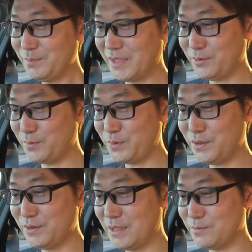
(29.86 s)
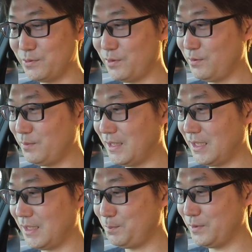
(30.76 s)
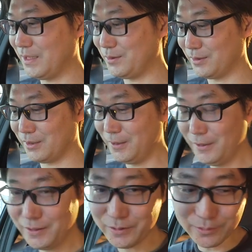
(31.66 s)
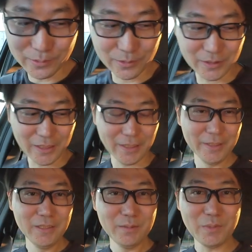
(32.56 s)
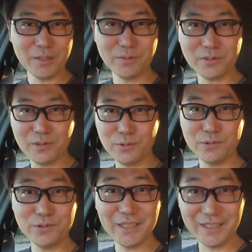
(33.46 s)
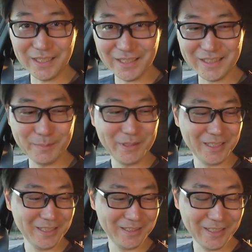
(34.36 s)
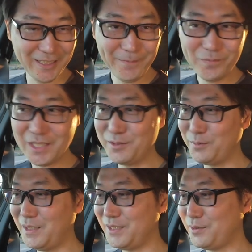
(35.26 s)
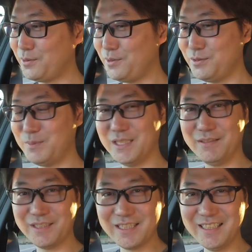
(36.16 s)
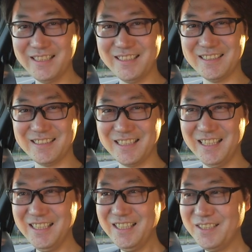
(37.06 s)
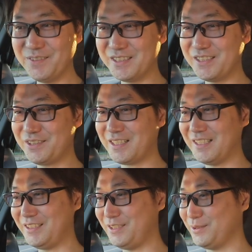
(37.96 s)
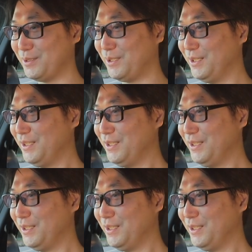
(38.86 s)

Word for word: まあ、あの、プログラムを、まあ、アップデートということで、まあ、あの、ちょっと不具合があったみたいですね。あの、まあ、リコールまではいかないんですが、まあ、自主回収と